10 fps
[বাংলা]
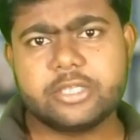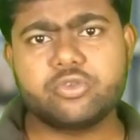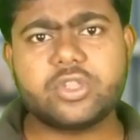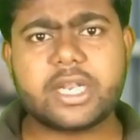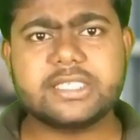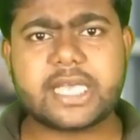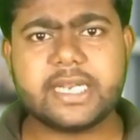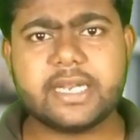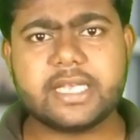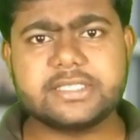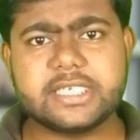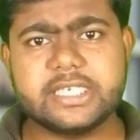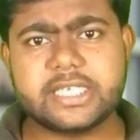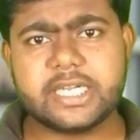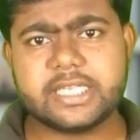কিন্তু তারা জানে না যে
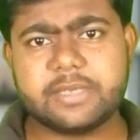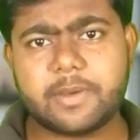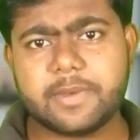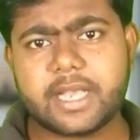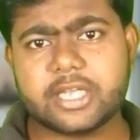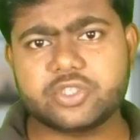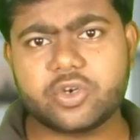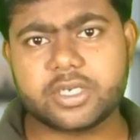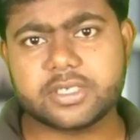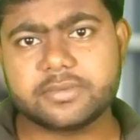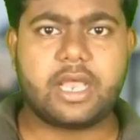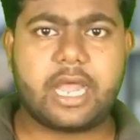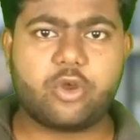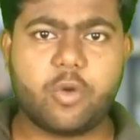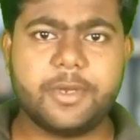ইন্টারনেট কিভাবে কাজ করে
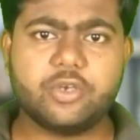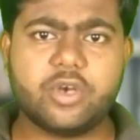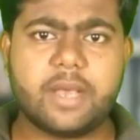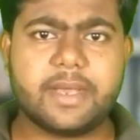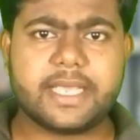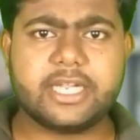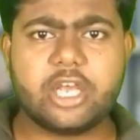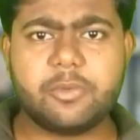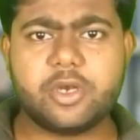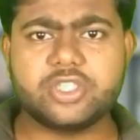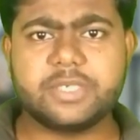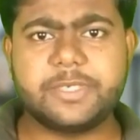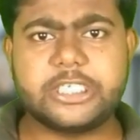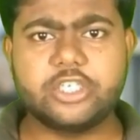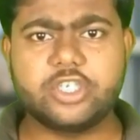আর কমেন্ট করে আমাকে এটাও বলো যে
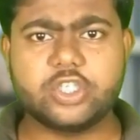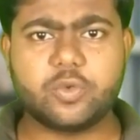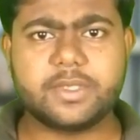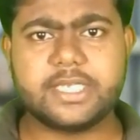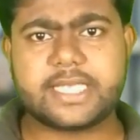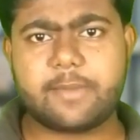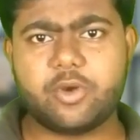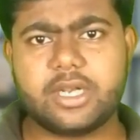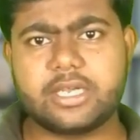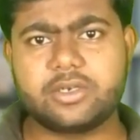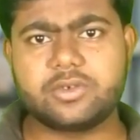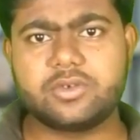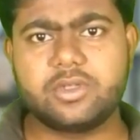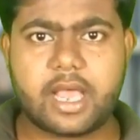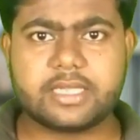ভিডিওটি তোমাদের কেমন লাগলো
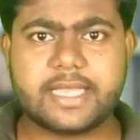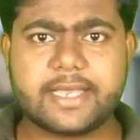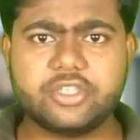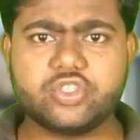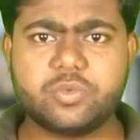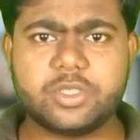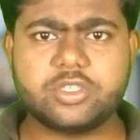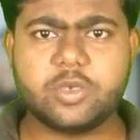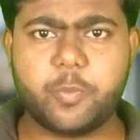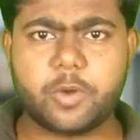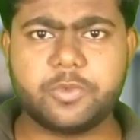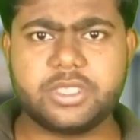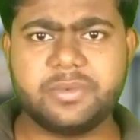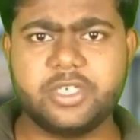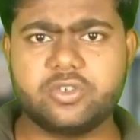আর দেখা হচ্ছে তোমাদের সঙ্গে
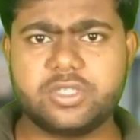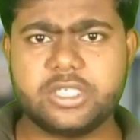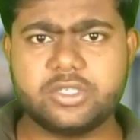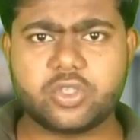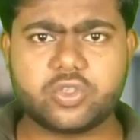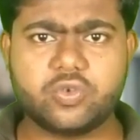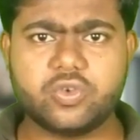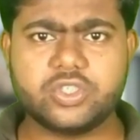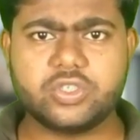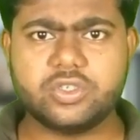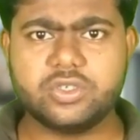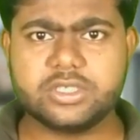পরবর্তী ভিডিওতে ততক্ষণের জন্য